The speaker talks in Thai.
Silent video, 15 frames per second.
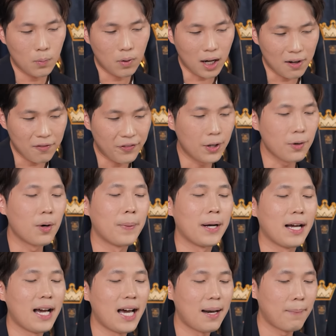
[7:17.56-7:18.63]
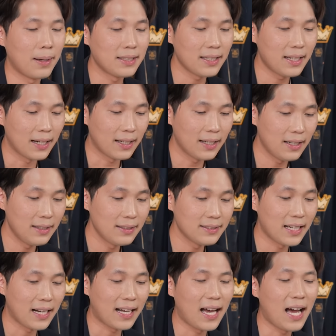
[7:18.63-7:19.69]
ความเฟลของพนักงานมักจะเกิดขึ้น
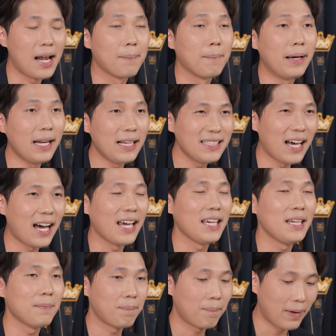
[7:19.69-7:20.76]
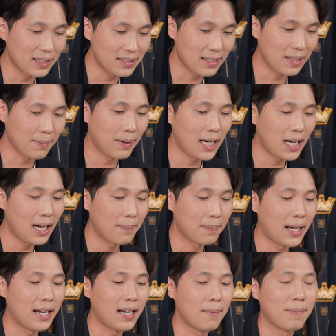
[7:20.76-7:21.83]
จากการไม่ได้ใช้ประสิทธิภาพ
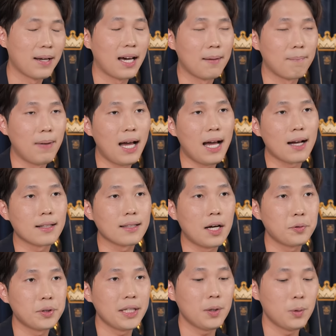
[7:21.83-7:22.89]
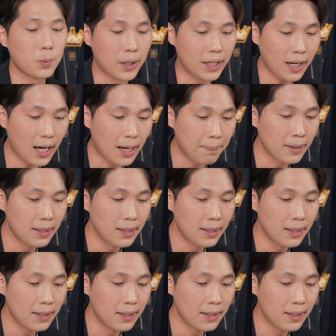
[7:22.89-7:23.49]
การทำงานมากเท่าที่ควรครั